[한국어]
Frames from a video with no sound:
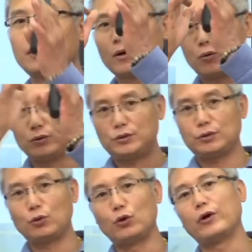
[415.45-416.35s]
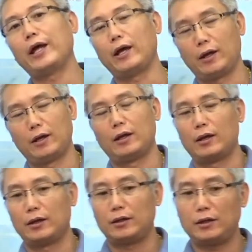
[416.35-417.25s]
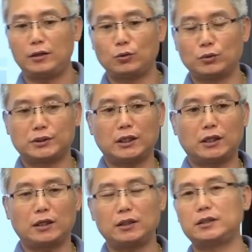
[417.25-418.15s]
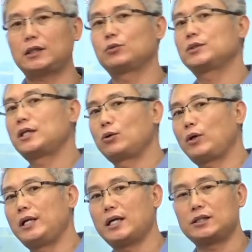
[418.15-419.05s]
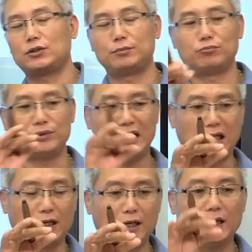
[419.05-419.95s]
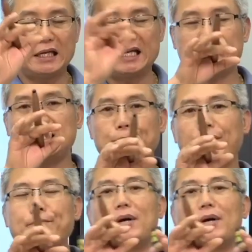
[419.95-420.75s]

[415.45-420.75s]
컨트롤러에 이 농장, 이 자동차를 관리하셨던 분이 일 차 펜만